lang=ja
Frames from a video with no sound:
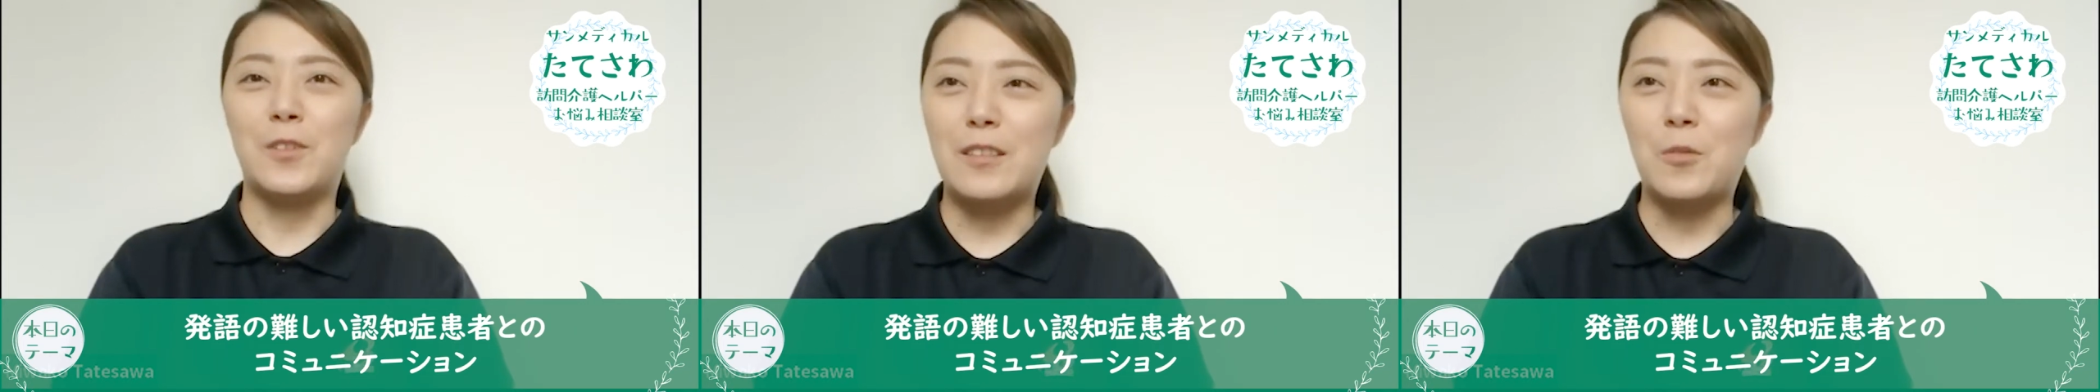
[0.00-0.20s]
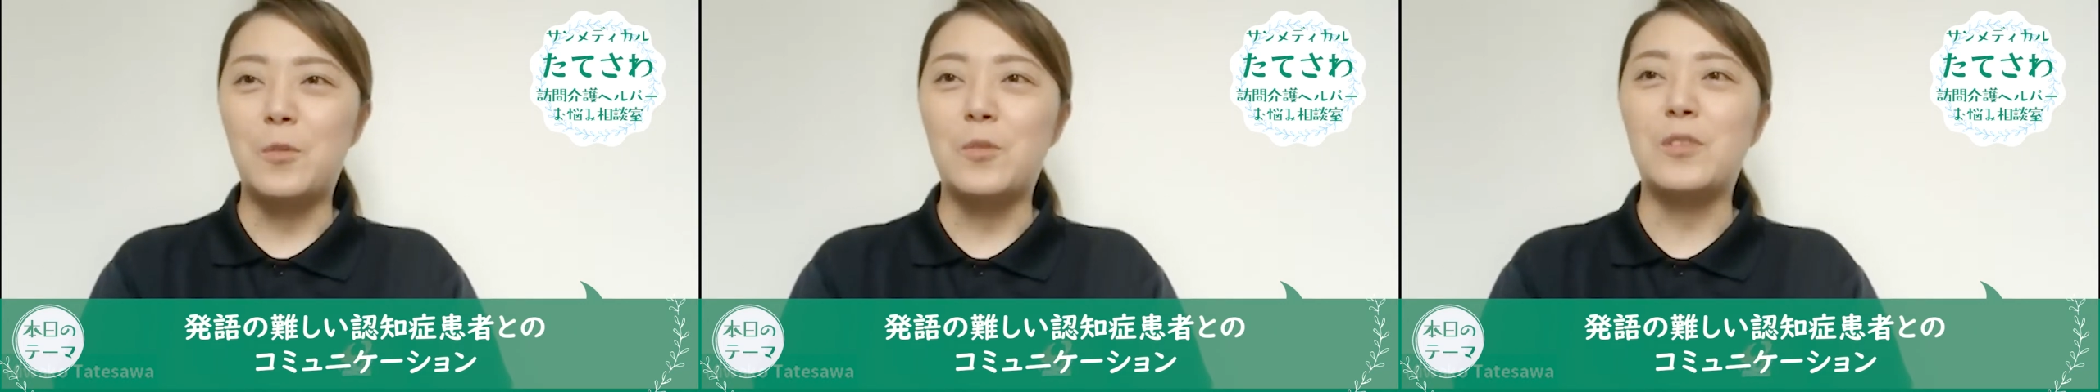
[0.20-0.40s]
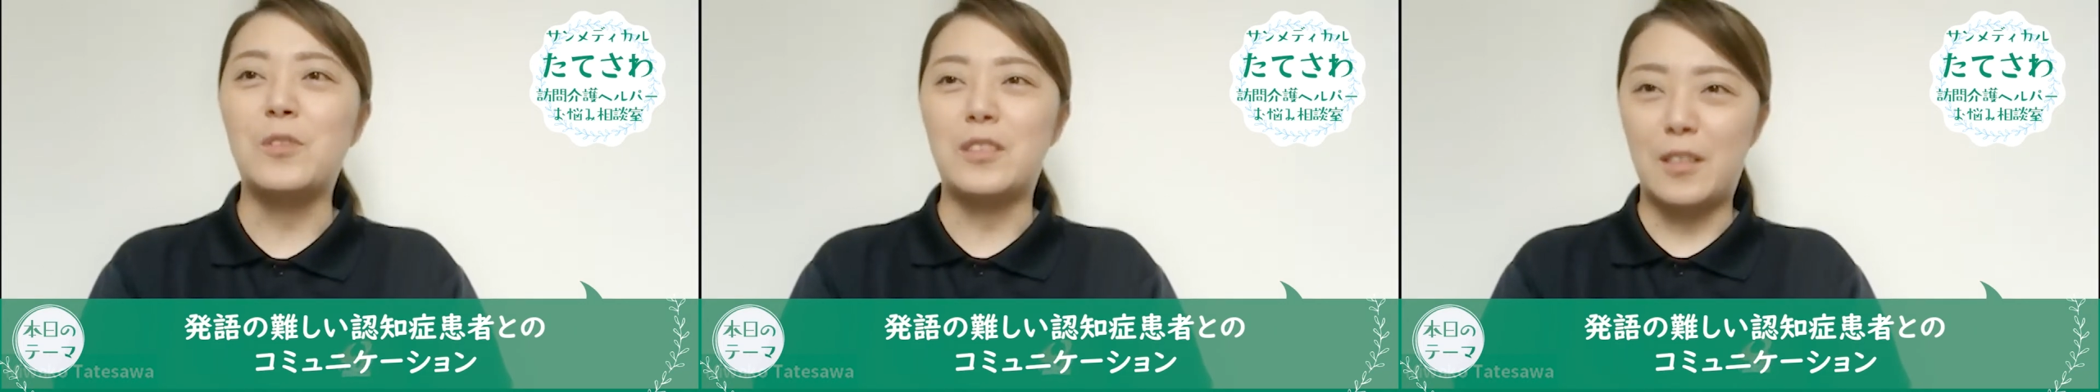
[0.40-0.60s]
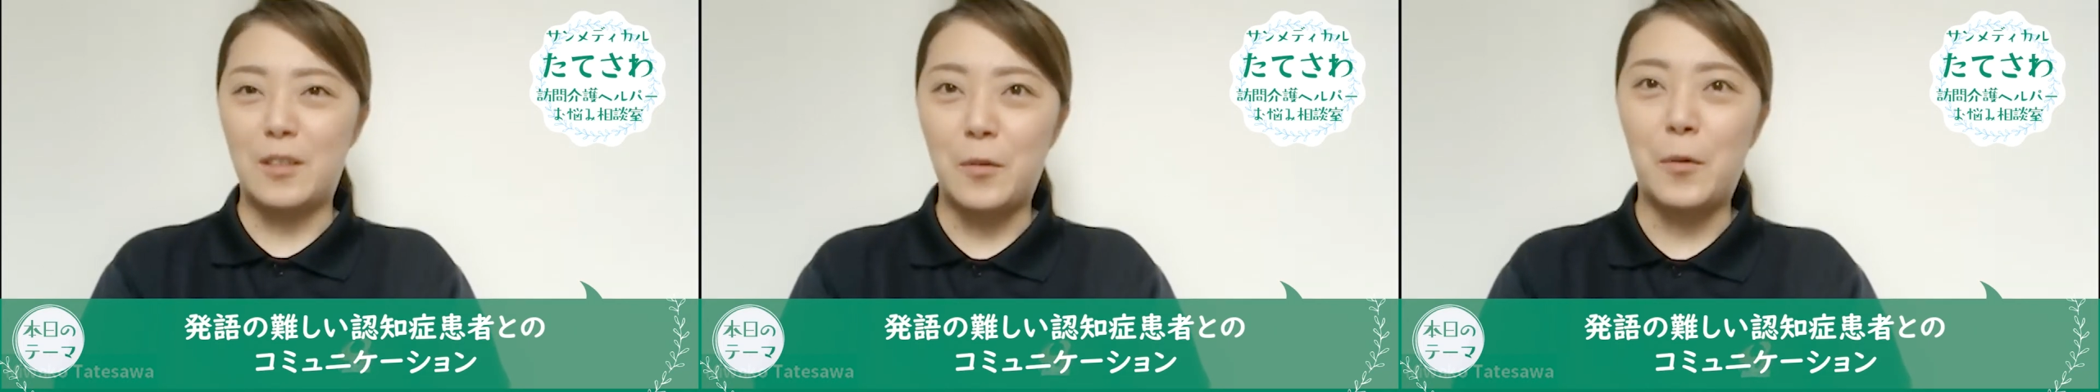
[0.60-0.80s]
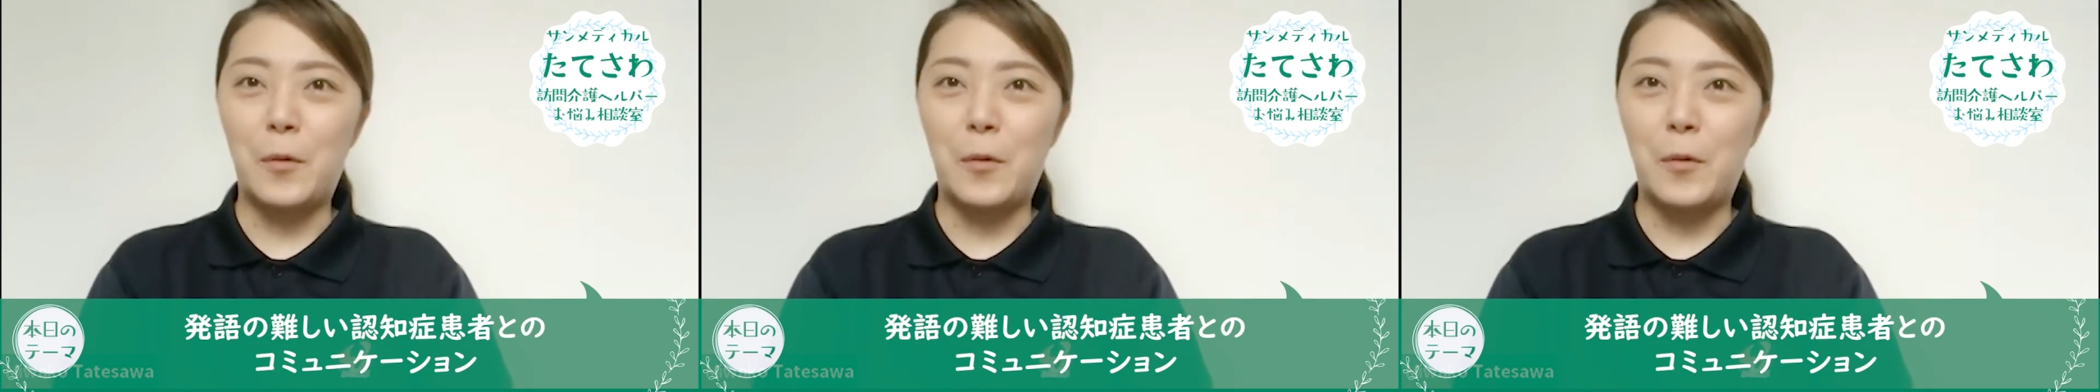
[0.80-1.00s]
なると思うんで
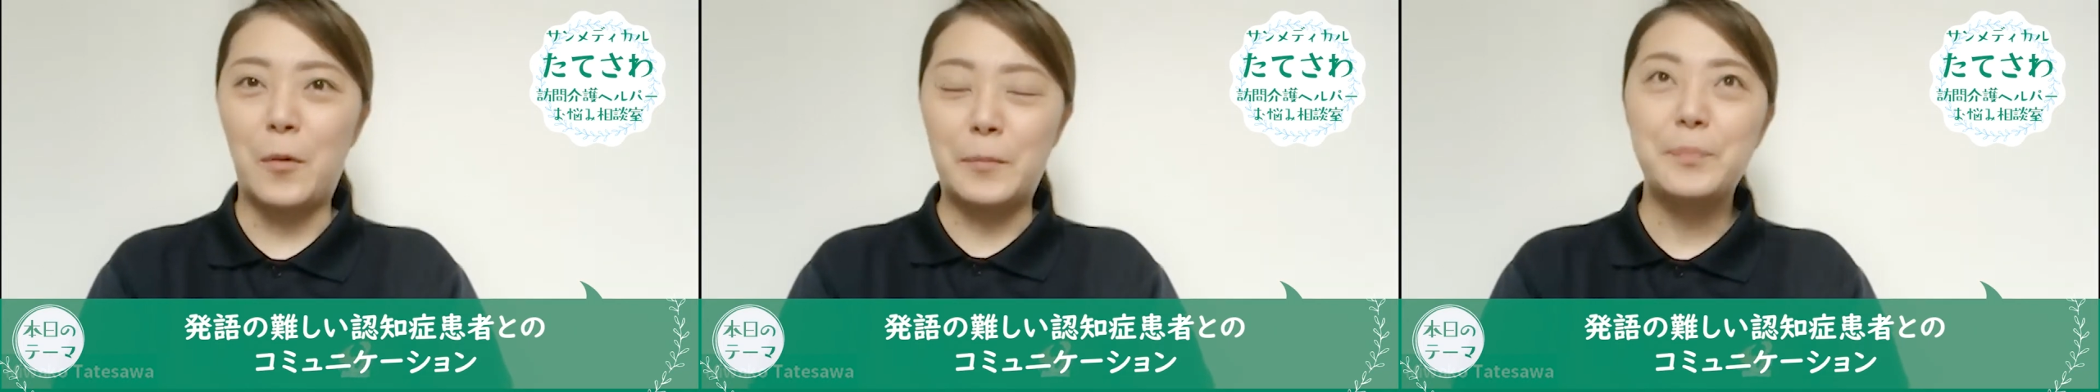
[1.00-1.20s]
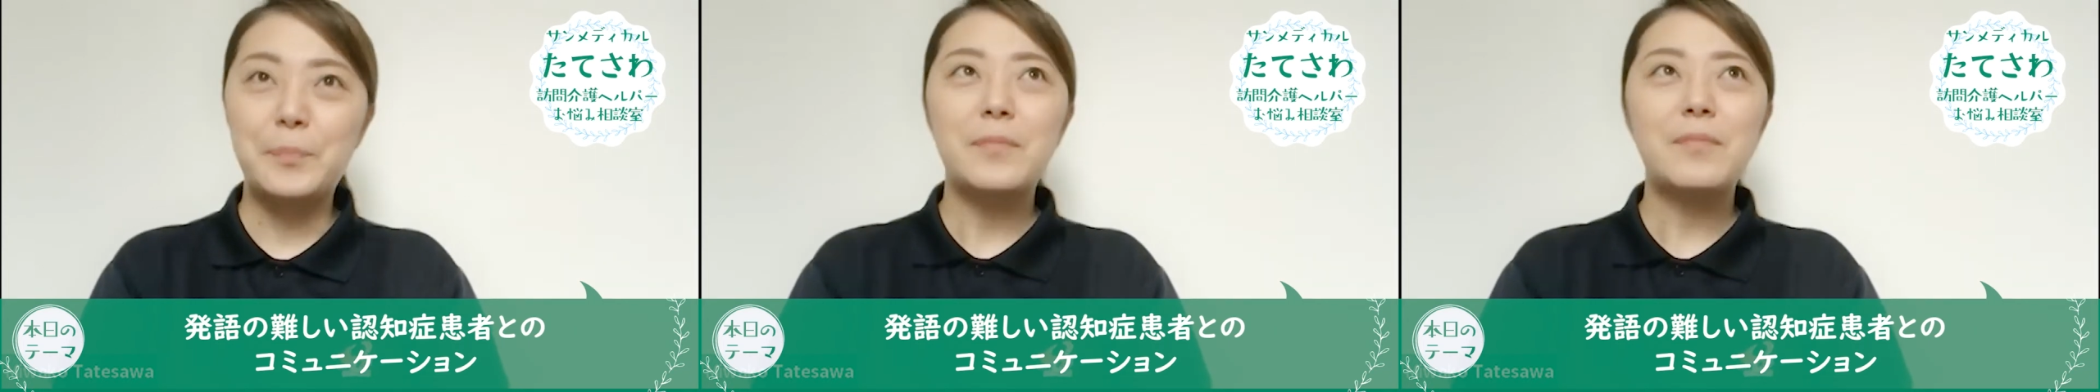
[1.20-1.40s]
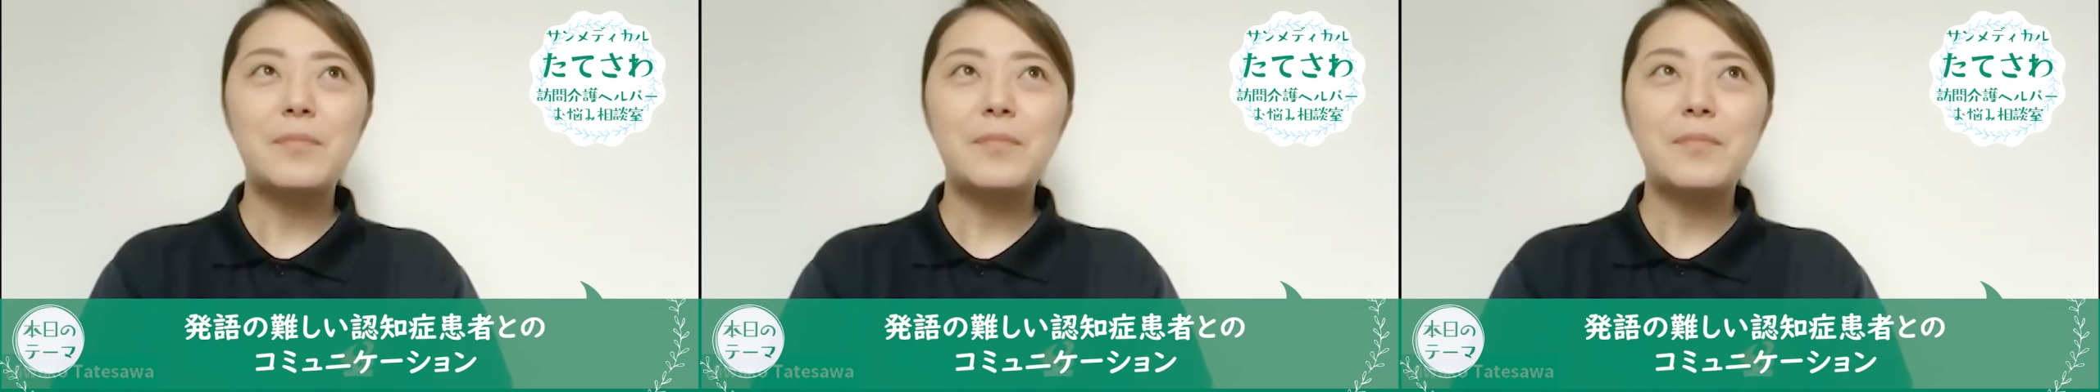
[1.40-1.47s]
すけど